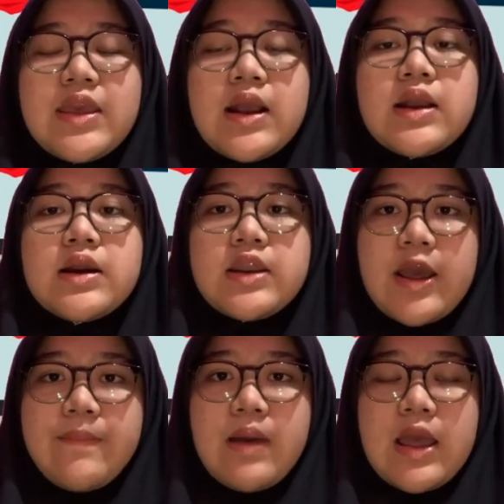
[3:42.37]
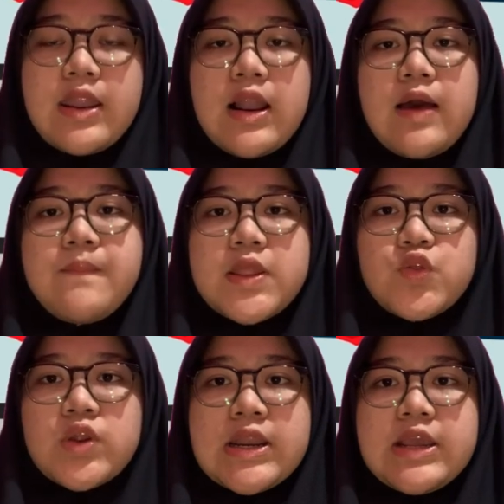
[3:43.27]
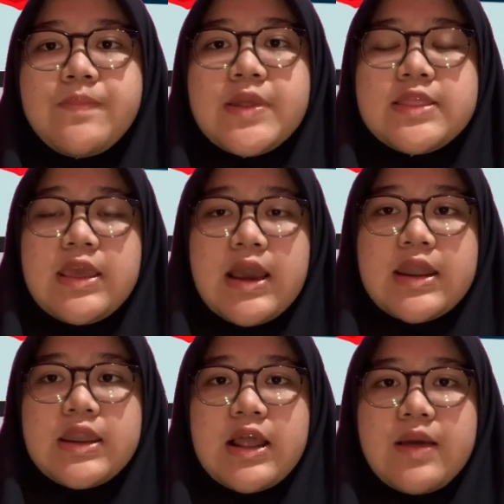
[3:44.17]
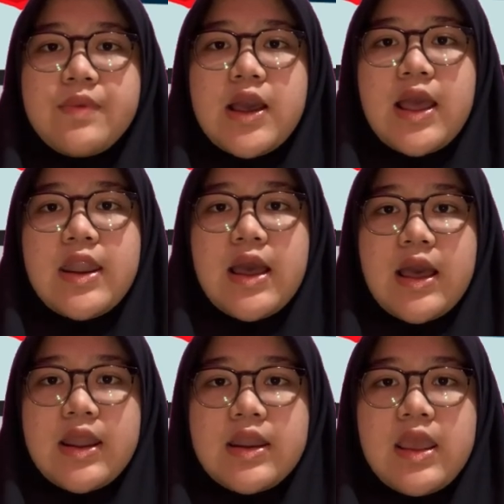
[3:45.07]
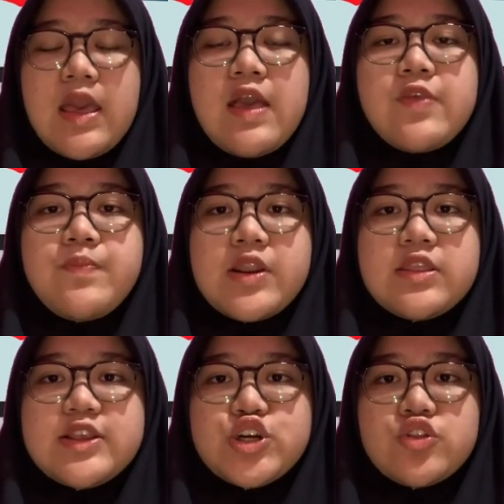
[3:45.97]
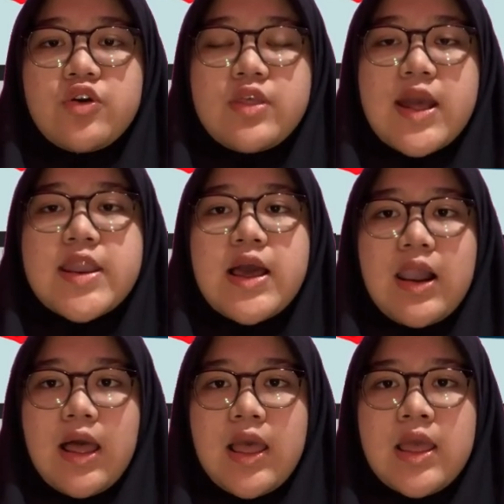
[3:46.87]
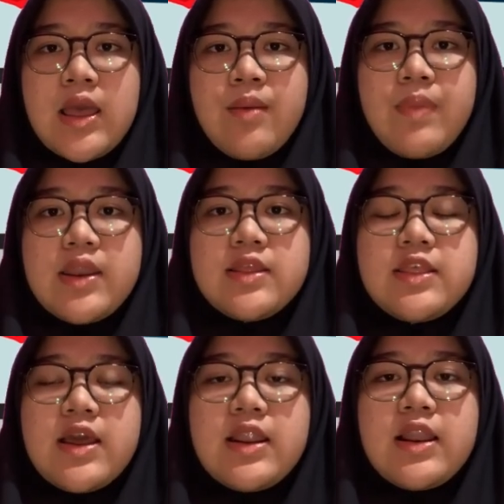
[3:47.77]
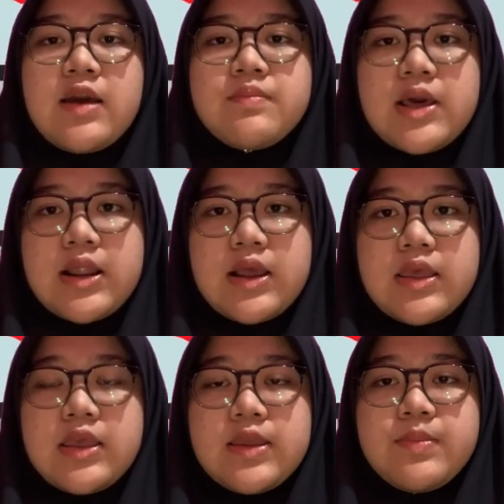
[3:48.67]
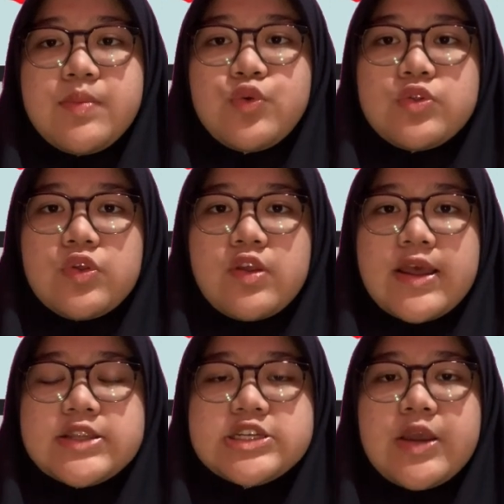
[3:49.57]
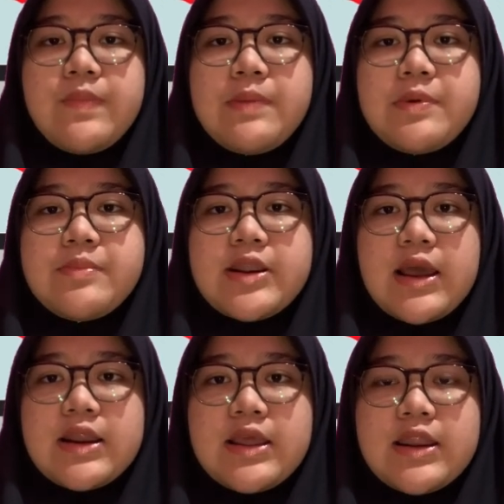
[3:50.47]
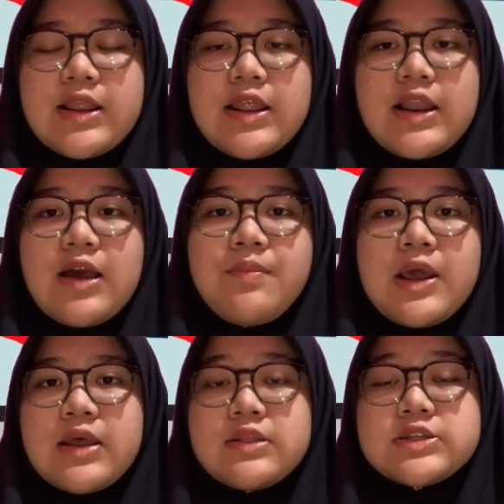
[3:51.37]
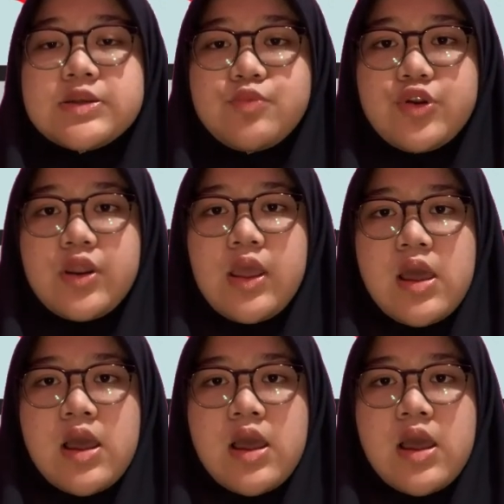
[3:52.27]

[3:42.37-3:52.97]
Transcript: Yang keenam adalah benturan kepentingan dalam keadaan, seperti contohnya adalah panitia lelang barang ingin memutuskan siapa pemenang dari lelang barang tersebut.